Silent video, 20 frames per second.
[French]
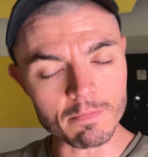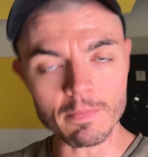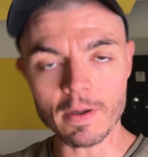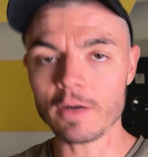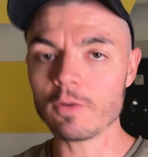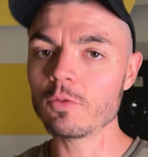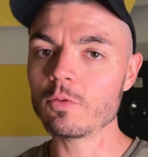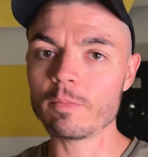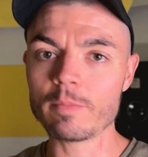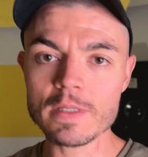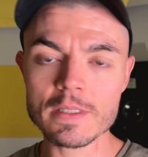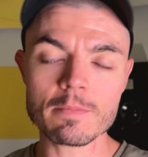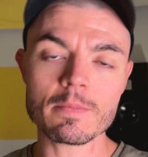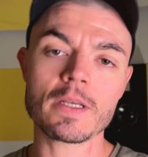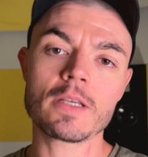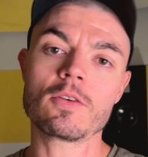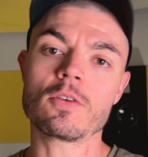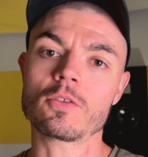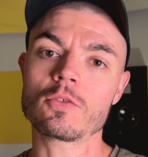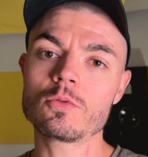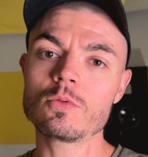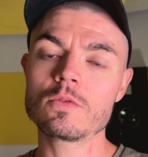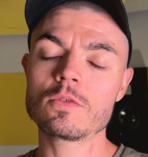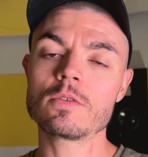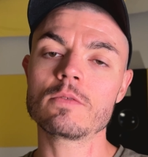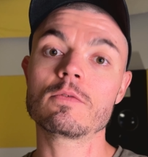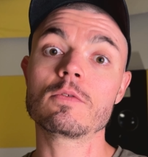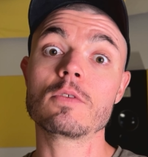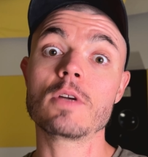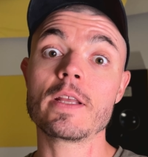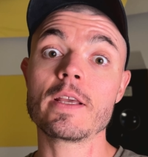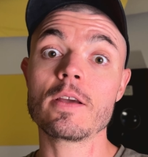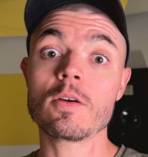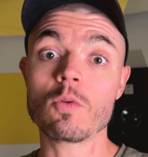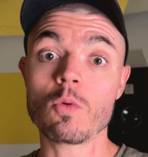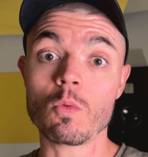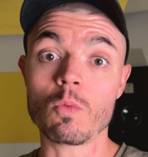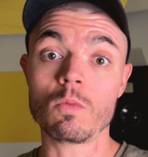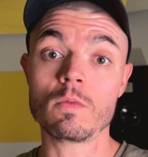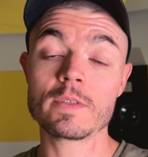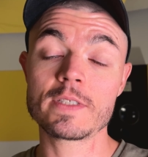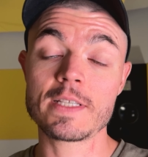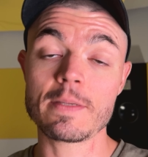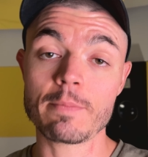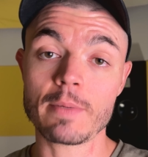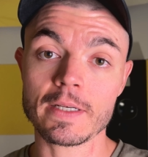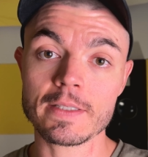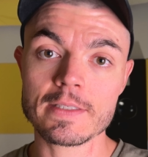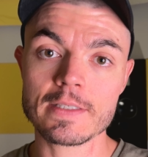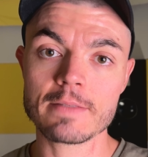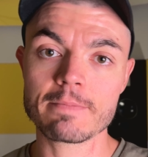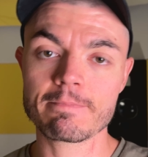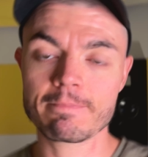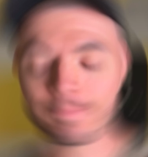Mao, beatmaker, tout ce que vous voulez ont. C'est parti.